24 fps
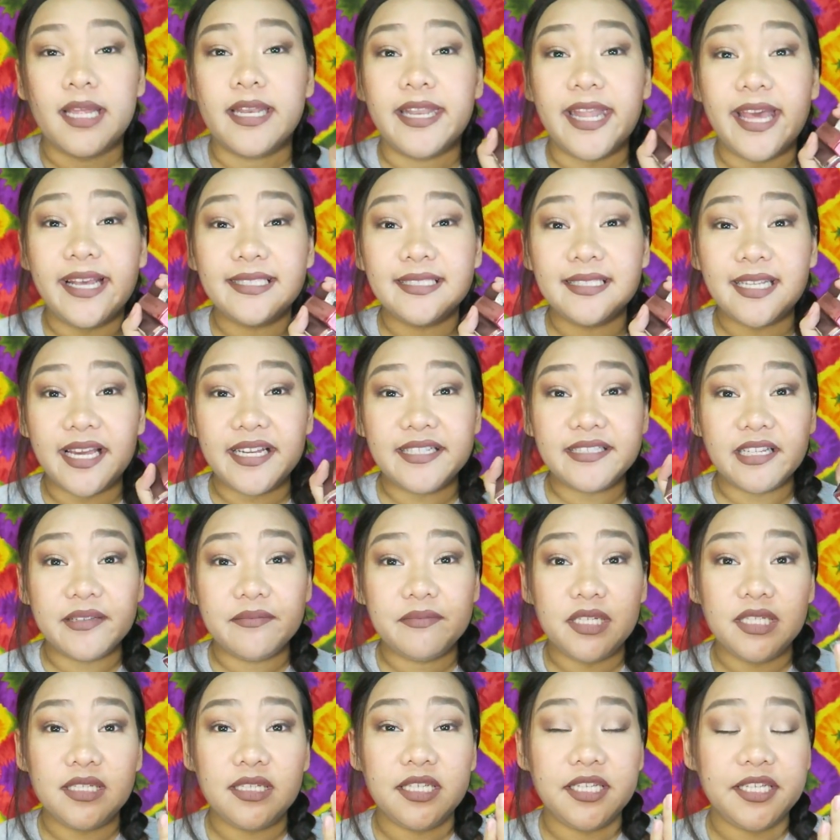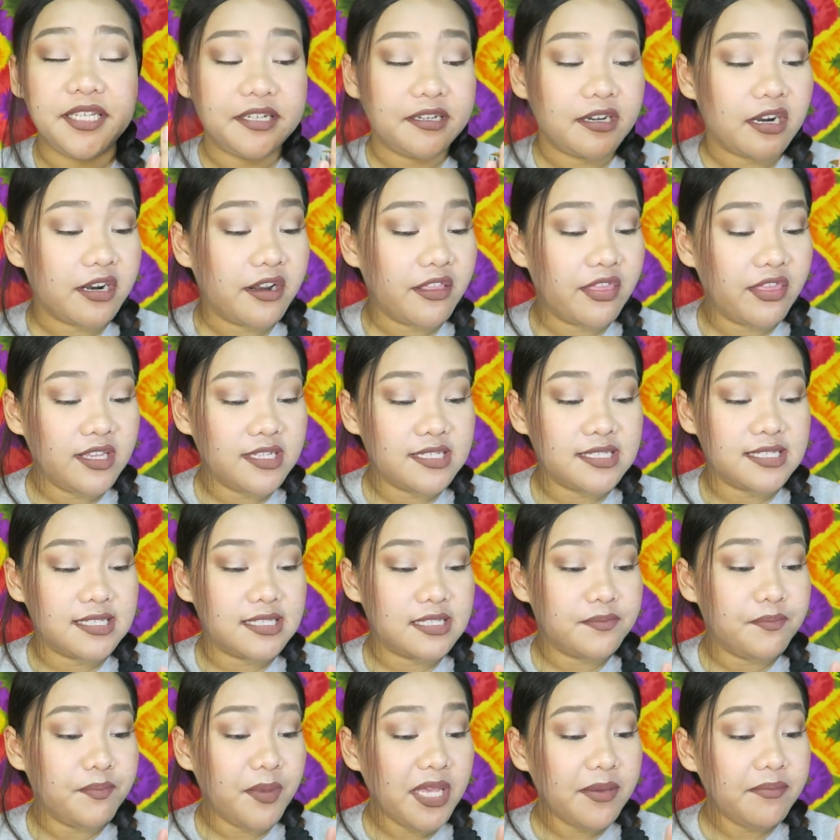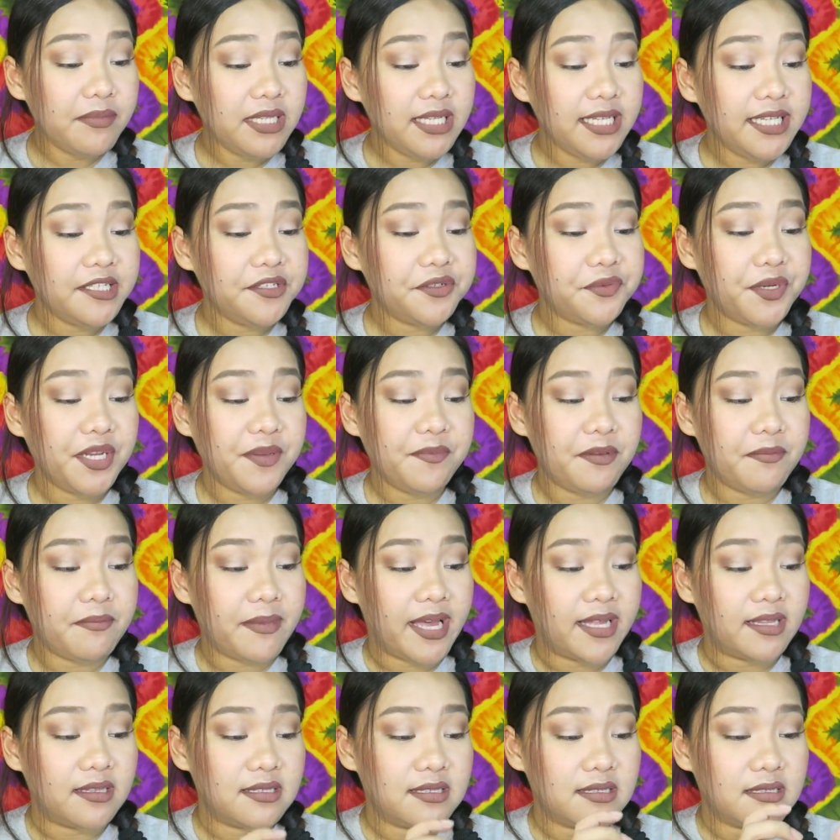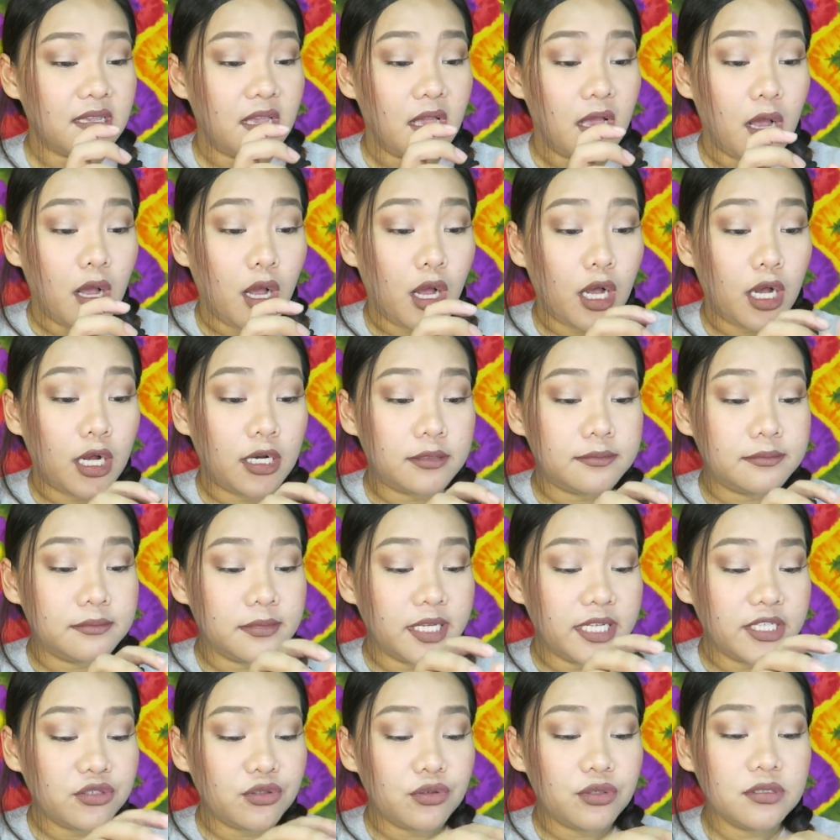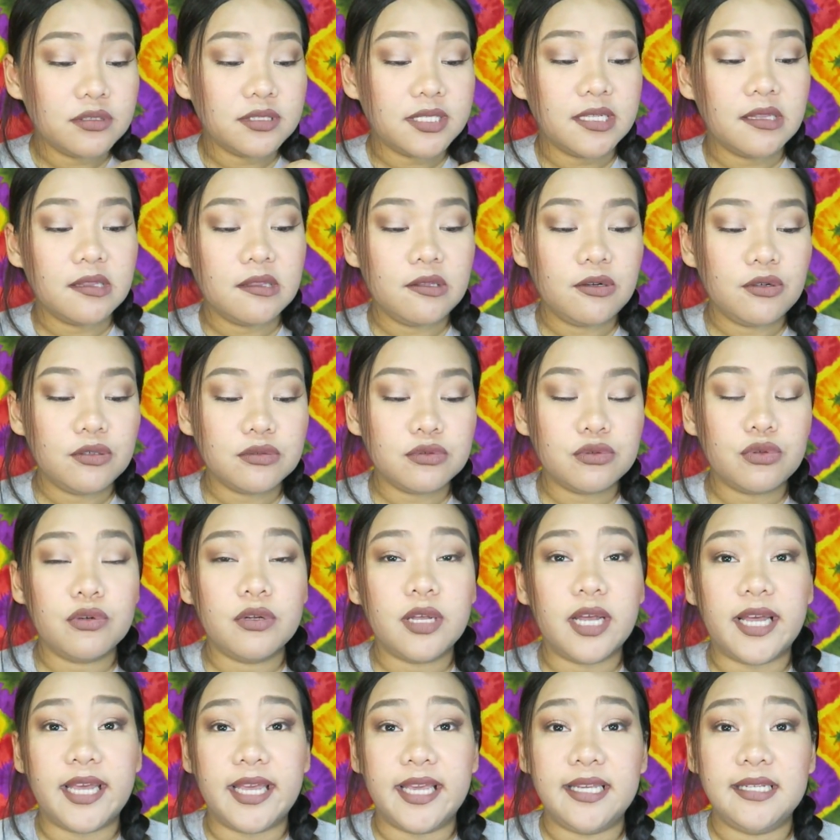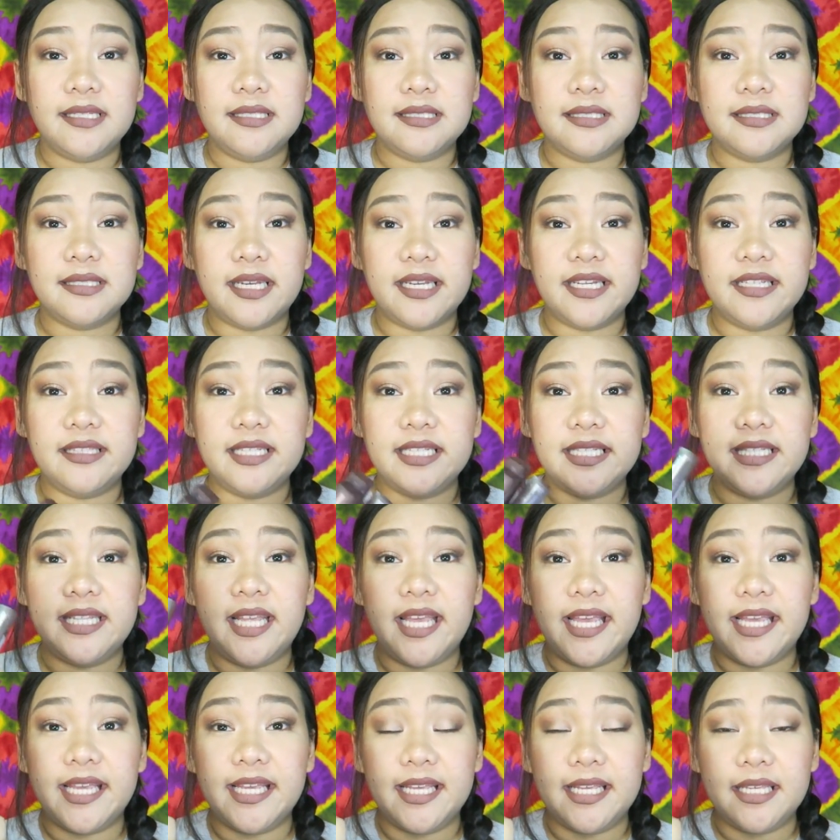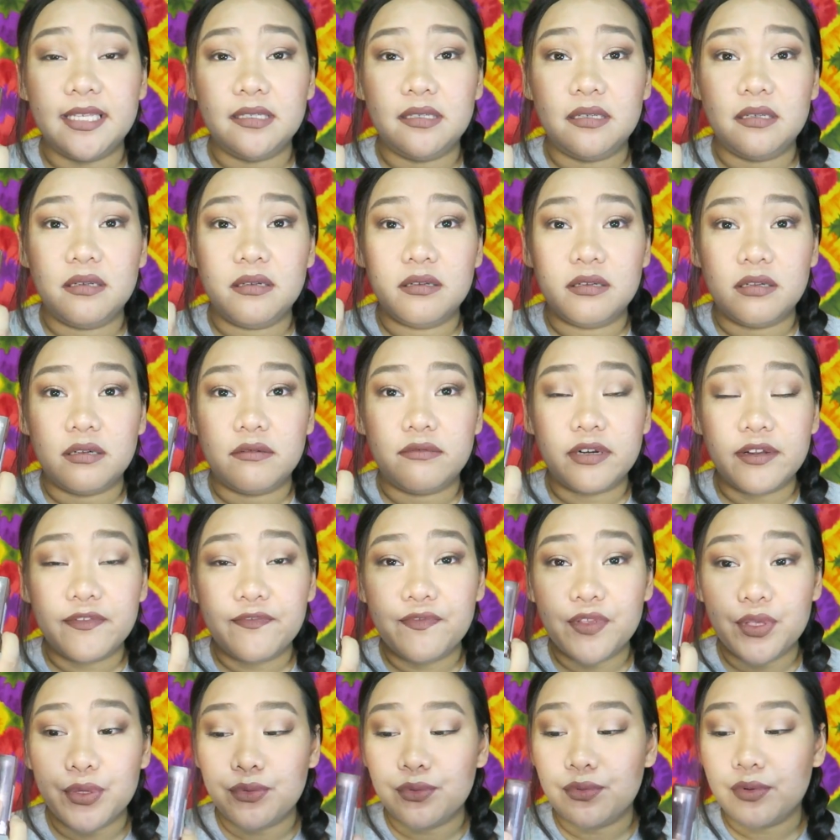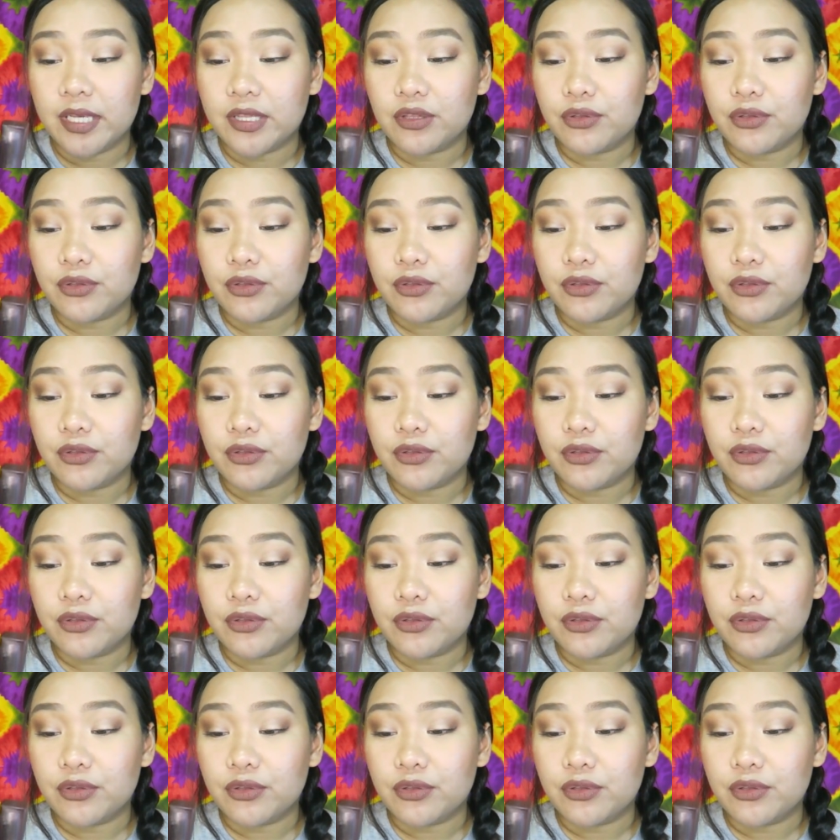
Next item in here are this Maybelline Creamy Mattes. Um, etong tatlong to, guys, I did a review.